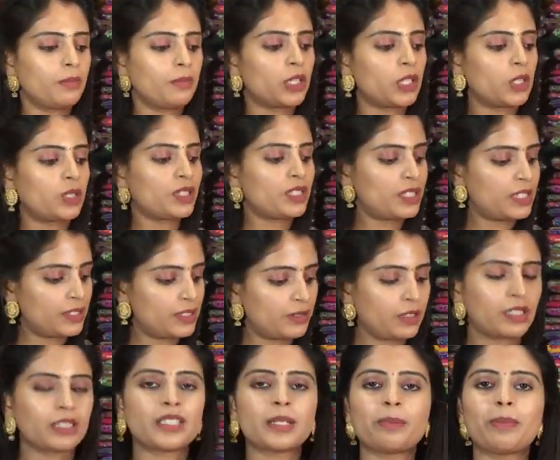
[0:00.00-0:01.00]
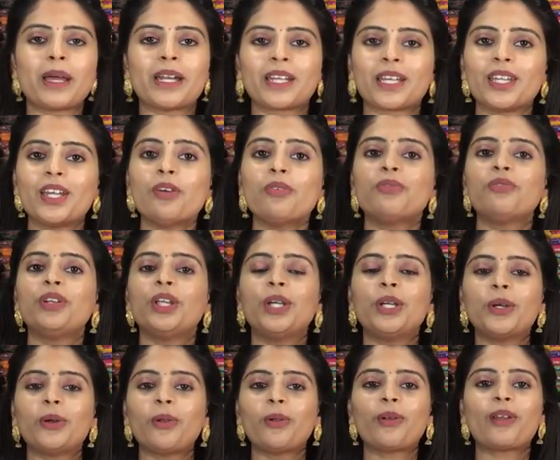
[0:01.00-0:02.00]
బికాస్ చెప్పాను కదా
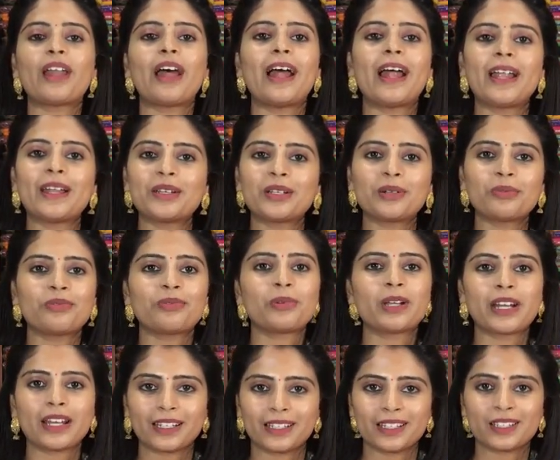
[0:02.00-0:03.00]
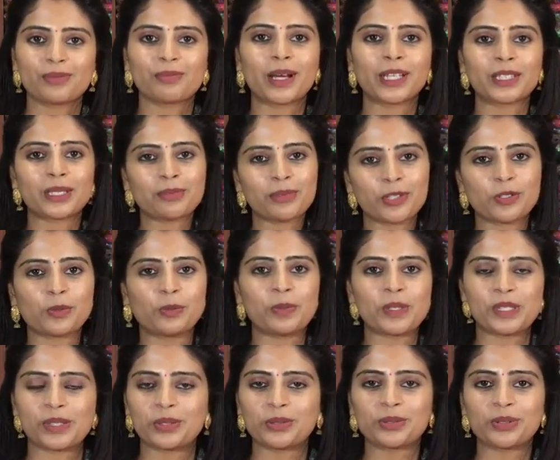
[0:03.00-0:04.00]
వీడియోలో ర్యాండమ్ వెరైటీస్ మాత్రమే
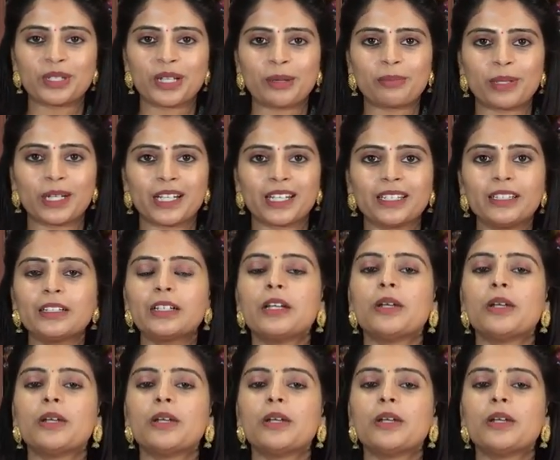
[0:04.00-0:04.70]
చూపిస్తూ ఉంటామండి